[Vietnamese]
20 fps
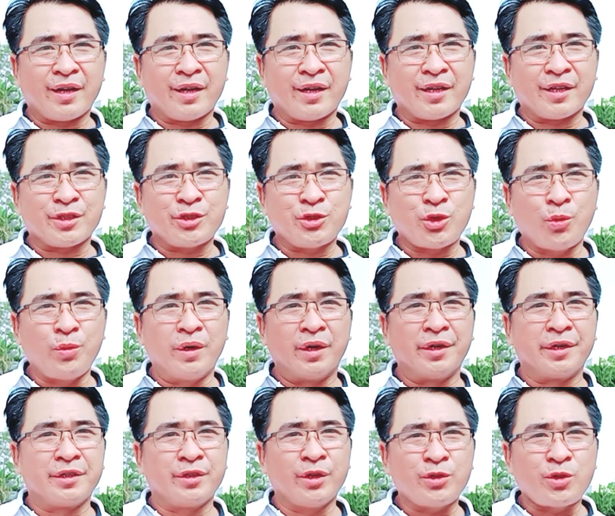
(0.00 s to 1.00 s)
số
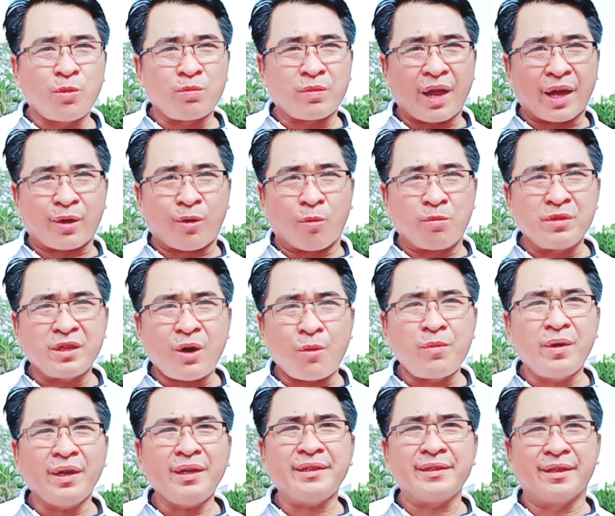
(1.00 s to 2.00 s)
người, nói chung là cũng
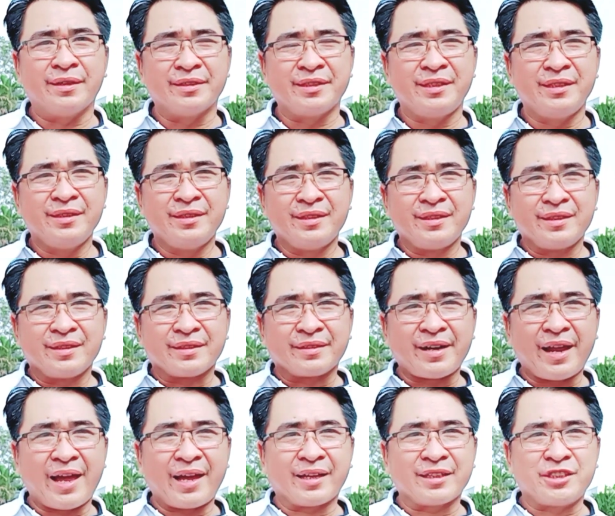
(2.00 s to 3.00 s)
không ít người
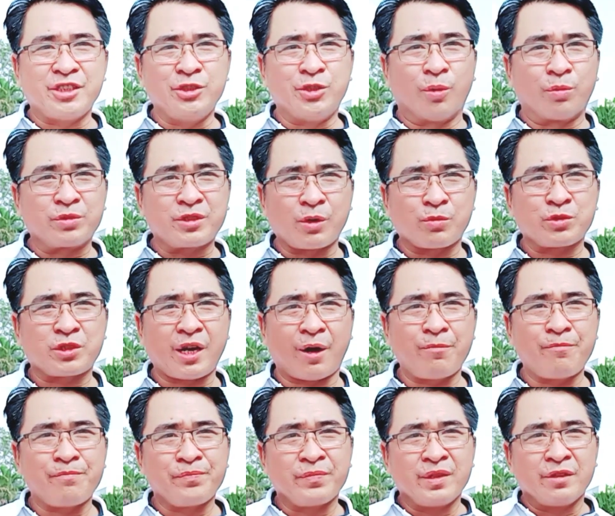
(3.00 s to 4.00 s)
đang sử dụng song
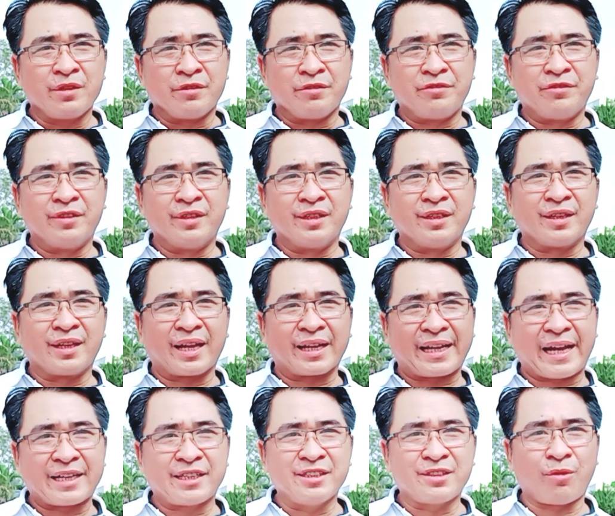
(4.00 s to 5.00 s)
song vừa là
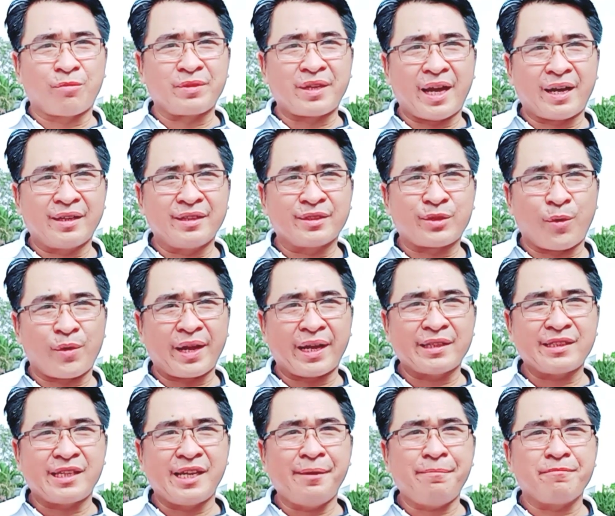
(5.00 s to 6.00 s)
căn cứ công dân, có
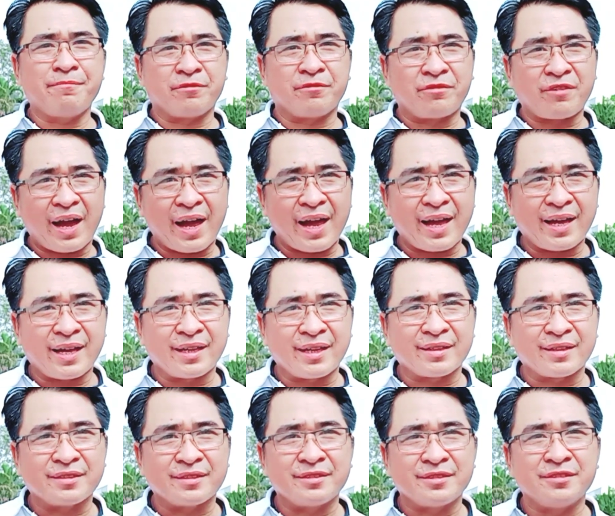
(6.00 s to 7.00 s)
gắn chip và
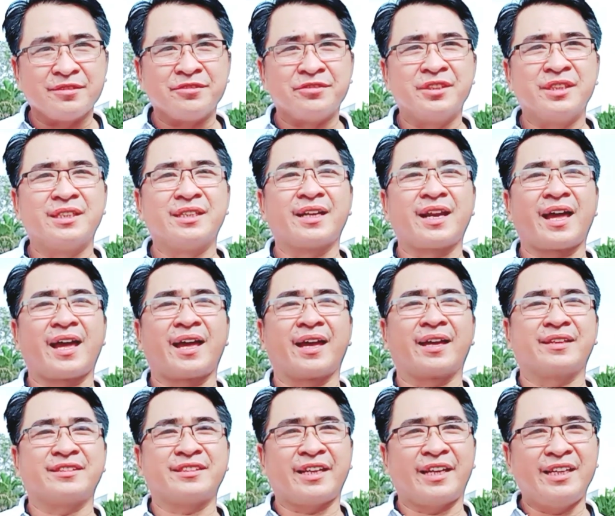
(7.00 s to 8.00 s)
vừa là
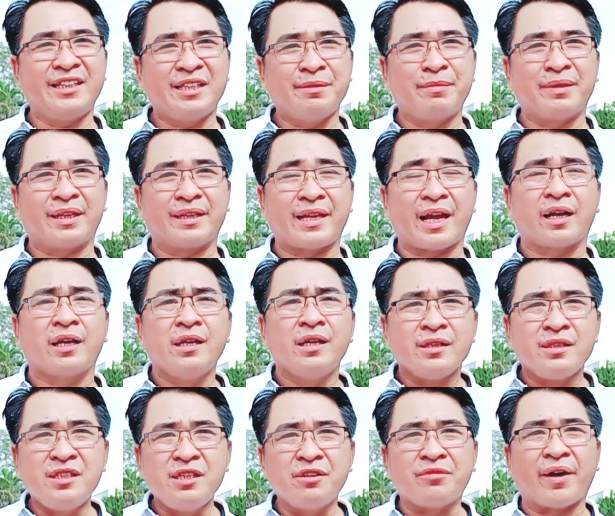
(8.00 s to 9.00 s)
giấy chứng minh nhân dân
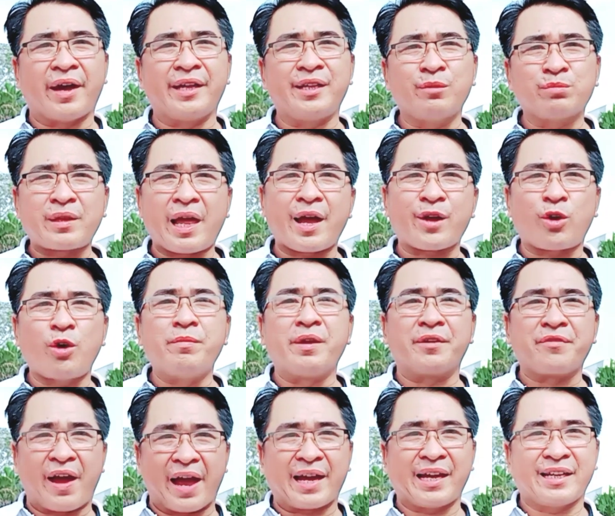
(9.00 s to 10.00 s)
như vậy chúng ta có bị
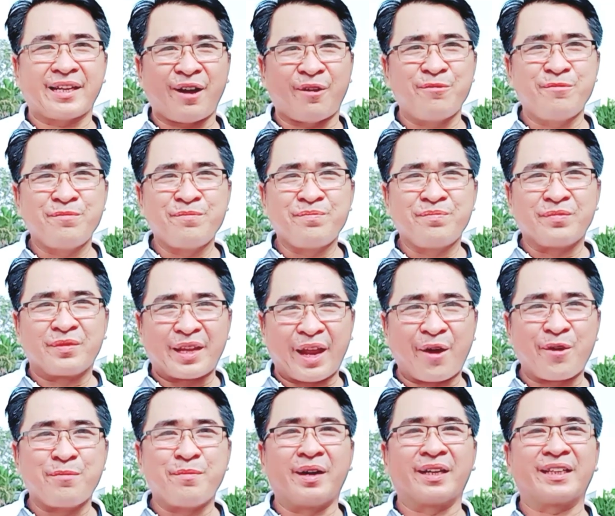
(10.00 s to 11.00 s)
phạt hay không
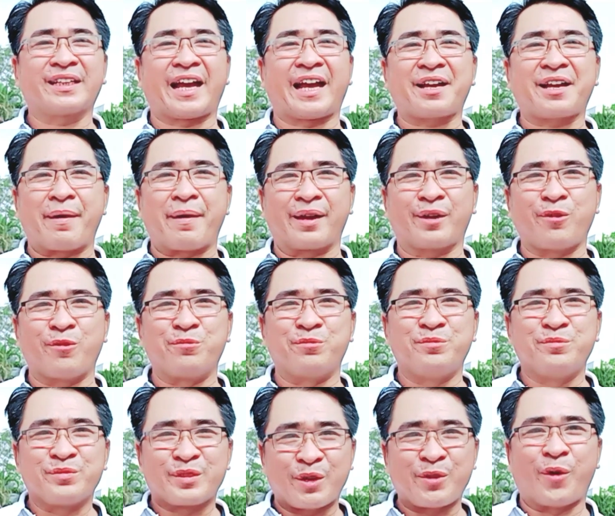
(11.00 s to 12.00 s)
nào mời tất cả các bạn cùng
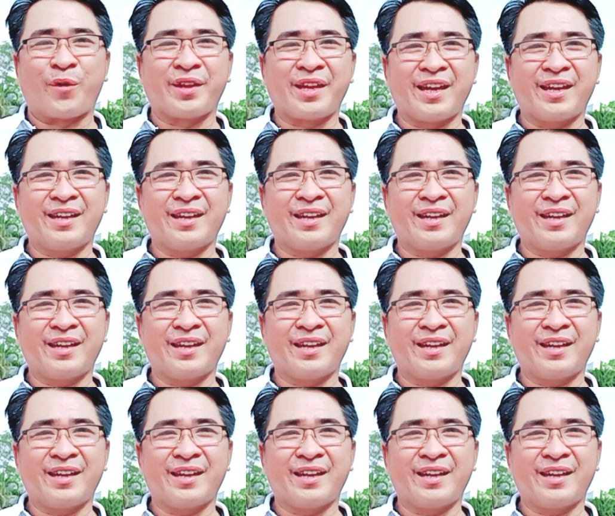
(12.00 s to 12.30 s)
theo dõi nha